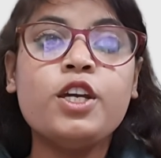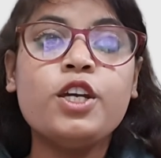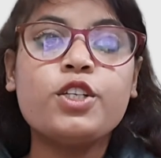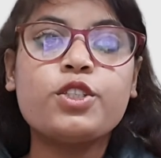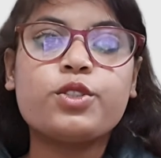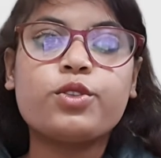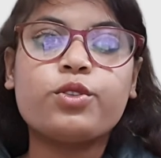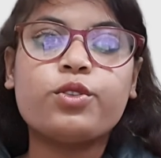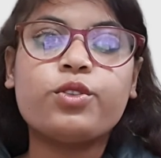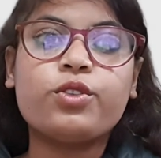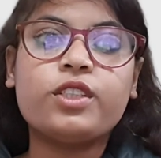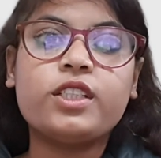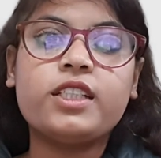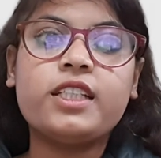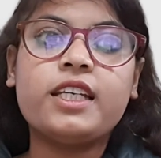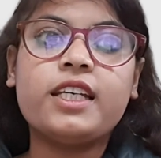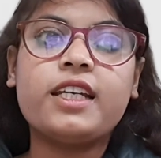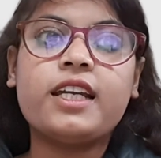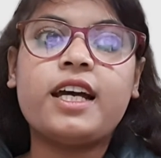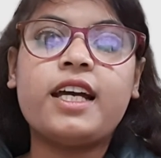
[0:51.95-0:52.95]
चुनौती
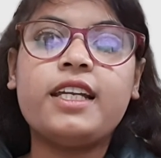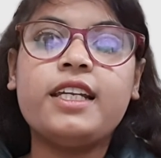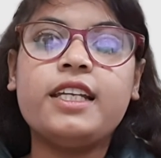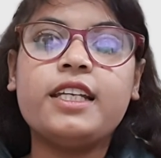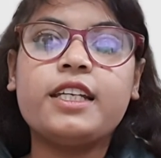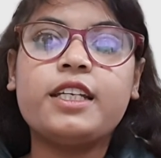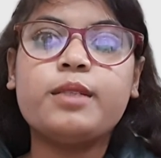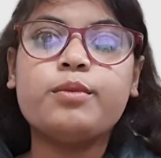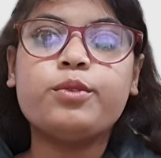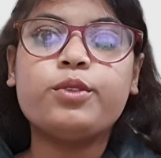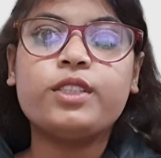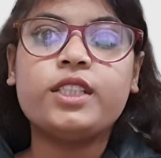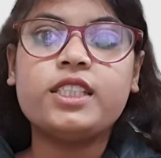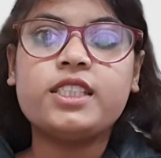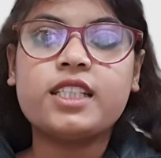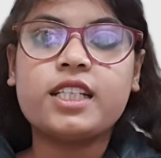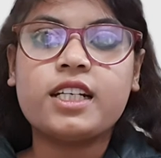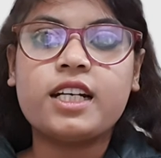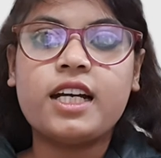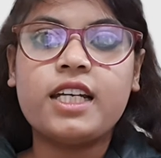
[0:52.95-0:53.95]
दे रहा है लेकिन मोदी
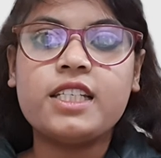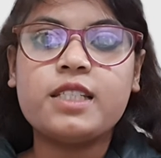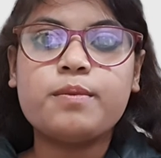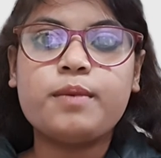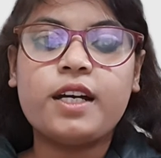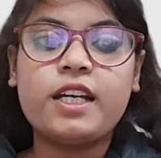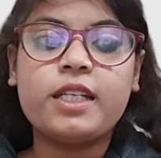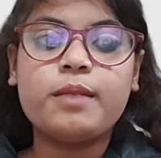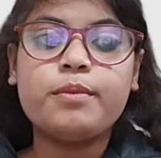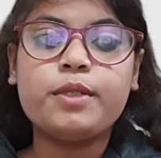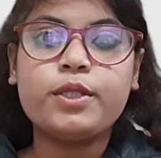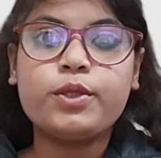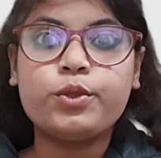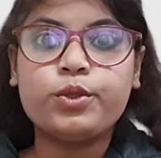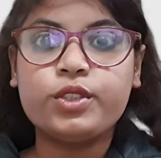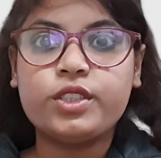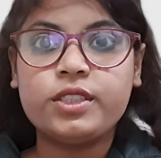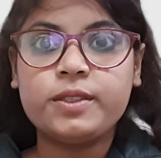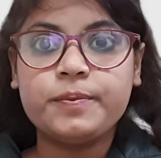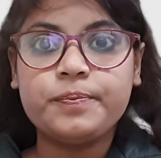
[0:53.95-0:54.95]
सरकार इस बारे में
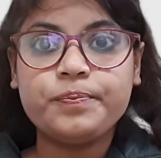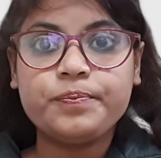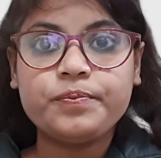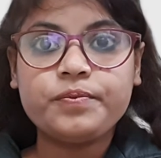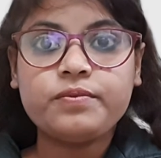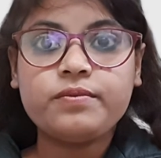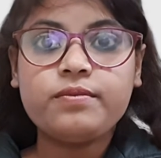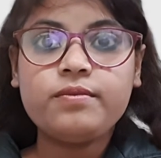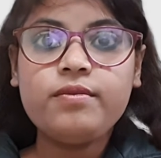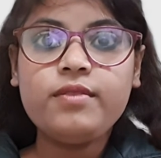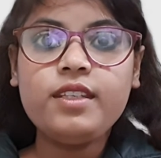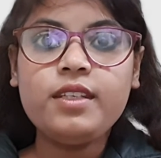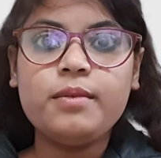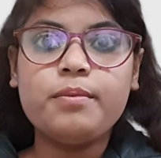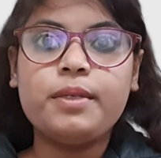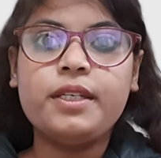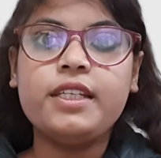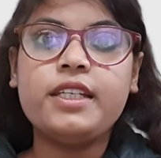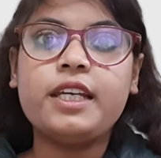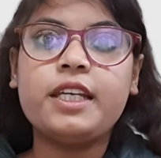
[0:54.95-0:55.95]
कुछ
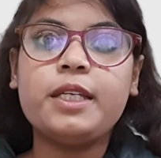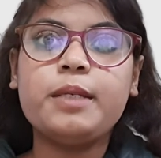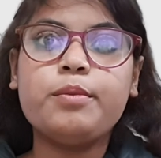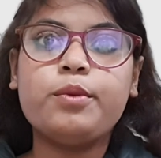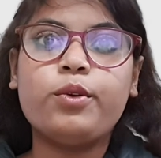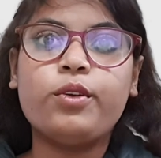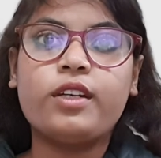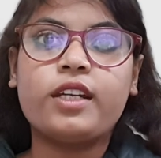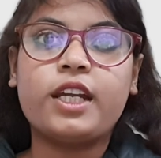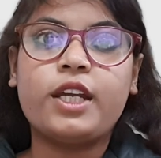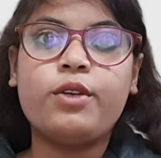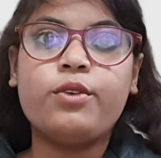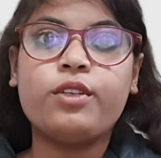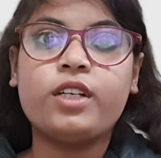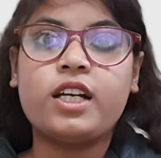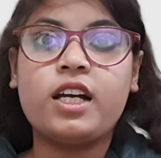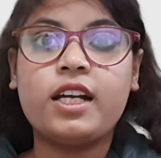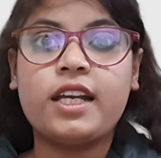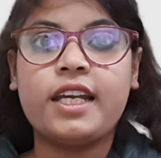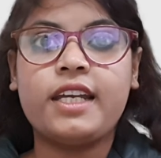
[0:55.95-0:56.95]
भी नहीं बोल रही
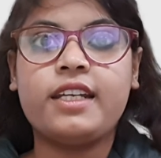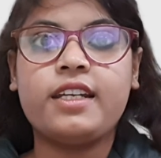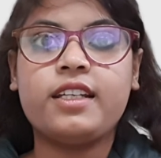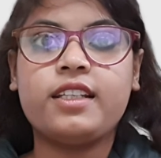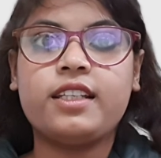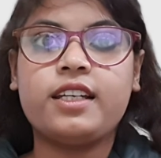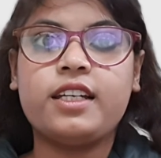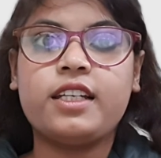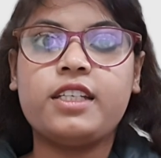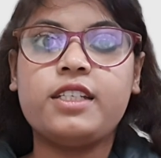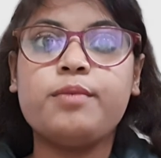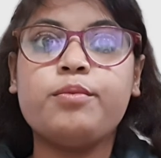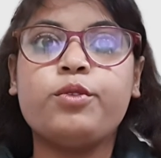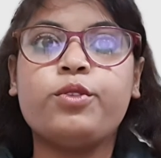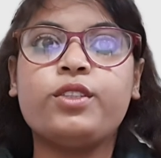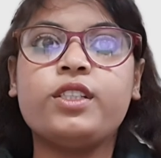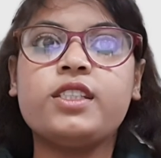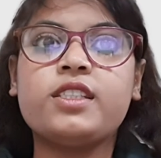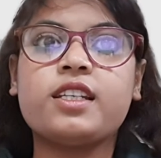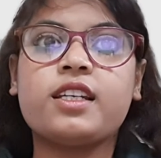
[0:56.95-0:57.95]
उनका कहना था कि
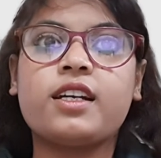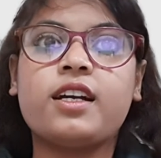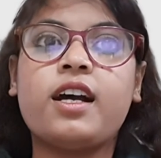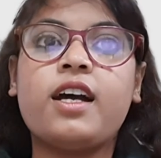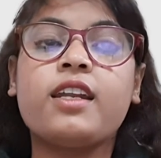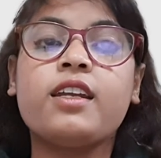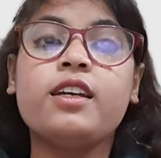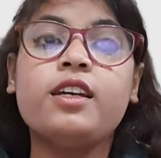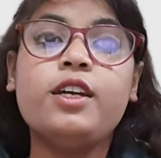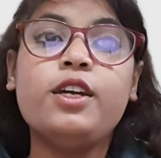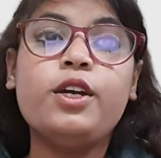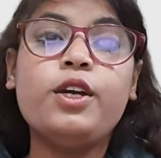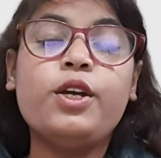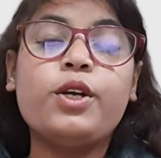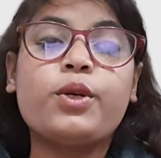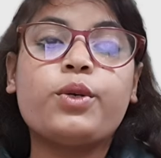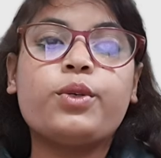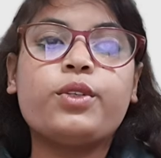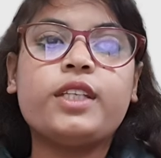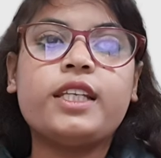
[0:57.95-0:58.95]
मोदी सरकार
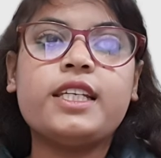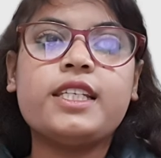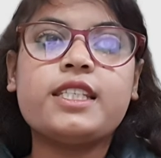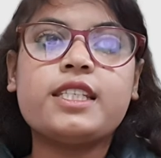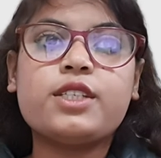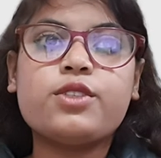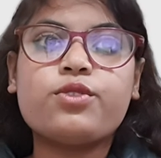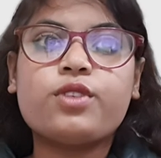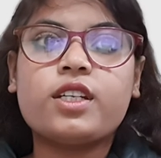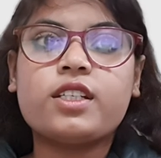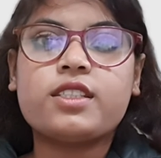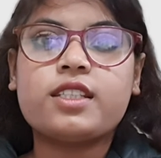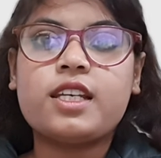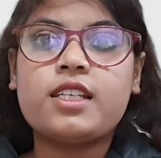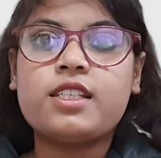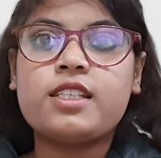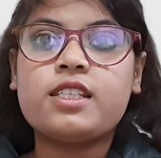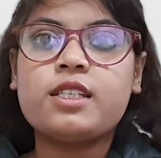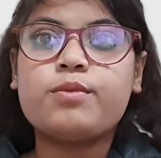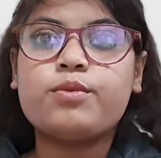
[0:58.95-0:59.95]
को देश की सुरक्षा
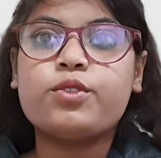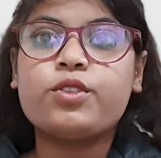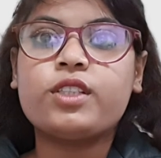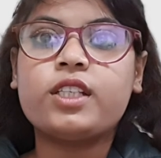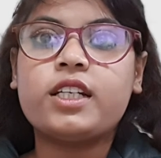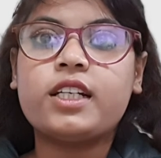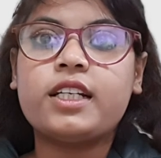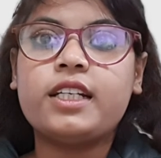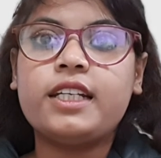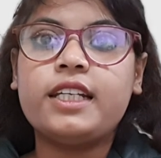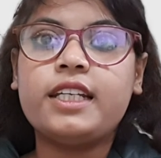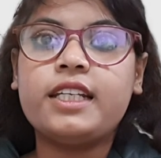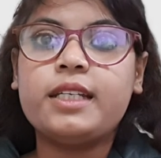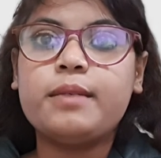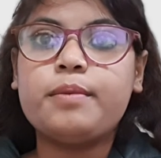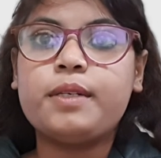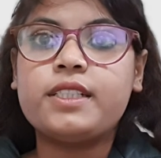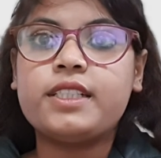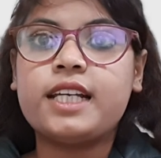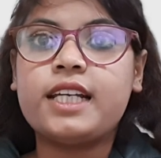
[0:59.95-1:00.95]
से समझौता करने की
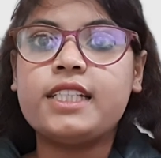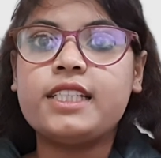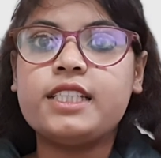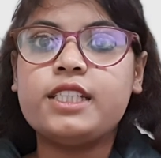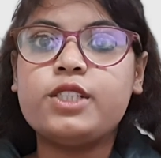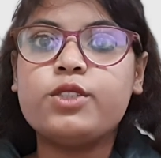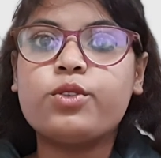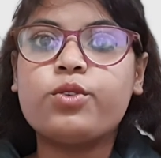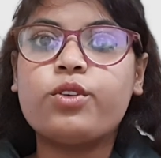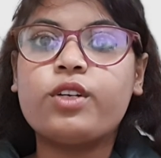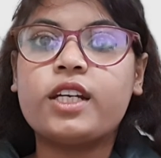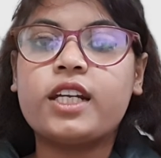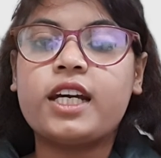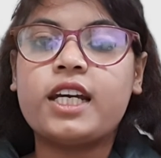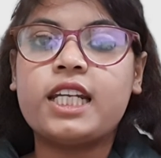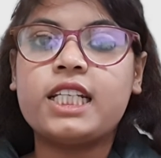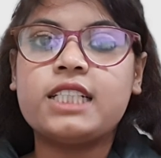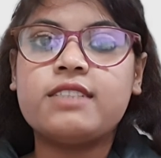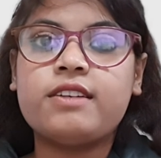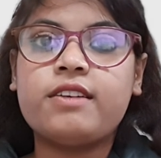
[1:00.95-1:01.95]
बजाय चीन को
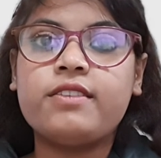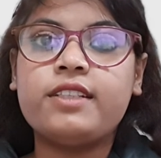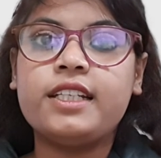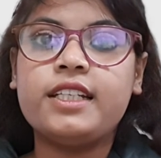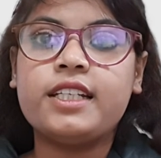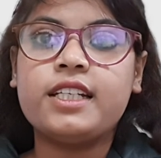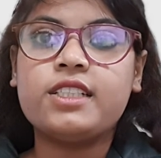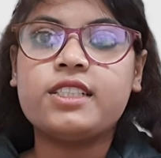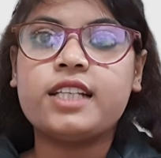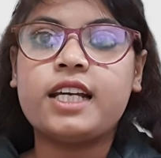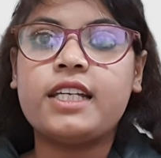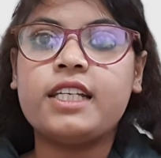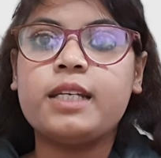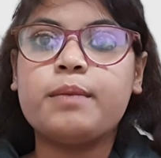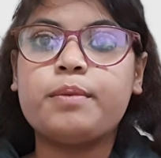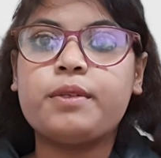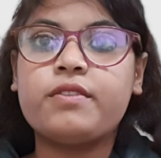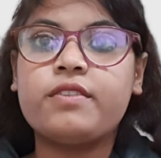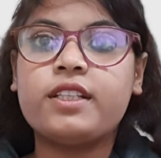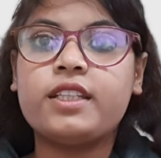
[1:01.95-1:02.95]
करारा जवाब देना चाहिए
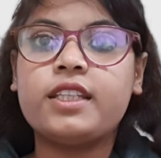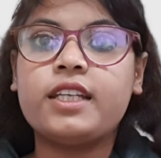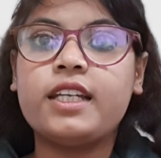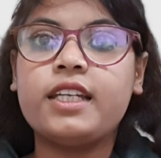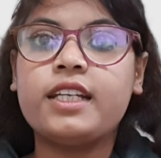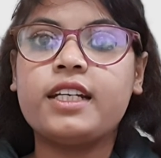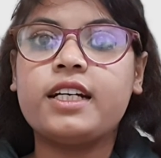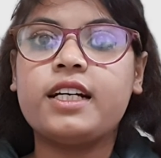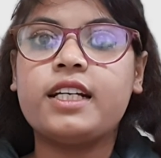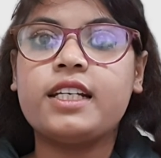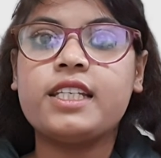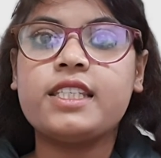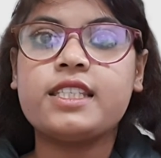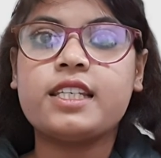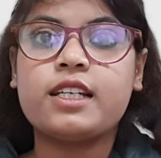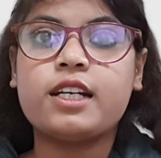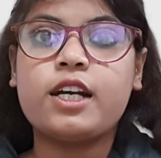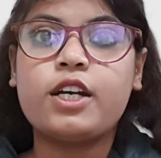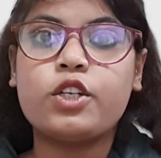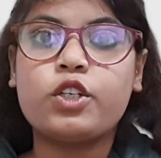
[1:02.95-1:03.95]
प्रवक्ता ने कहा कि
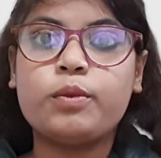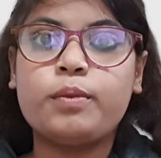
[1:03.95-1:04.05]
सरकार को